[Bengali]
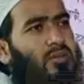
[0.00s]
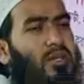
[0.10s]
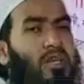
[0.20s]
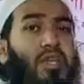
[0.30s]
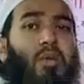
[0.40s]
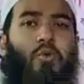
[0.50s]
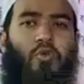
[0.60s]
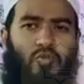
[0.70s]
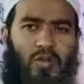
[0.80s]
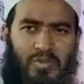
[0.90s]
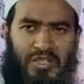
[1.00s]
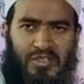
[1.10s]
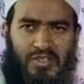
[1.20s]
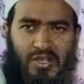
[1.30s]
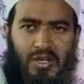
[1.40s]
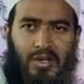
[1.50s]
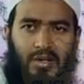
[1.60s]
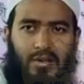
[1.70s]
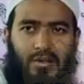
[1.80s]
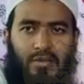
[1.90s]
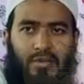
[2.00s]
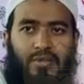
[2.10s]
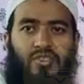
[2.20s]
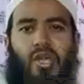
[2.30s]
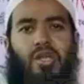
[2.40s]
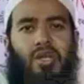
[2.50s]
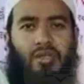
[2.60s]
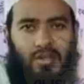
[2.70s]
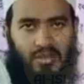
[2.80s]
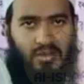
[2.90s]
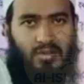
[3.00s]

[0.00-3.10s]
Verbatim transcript: নিরাপত্তা বেড়ে যায় জান্নাতের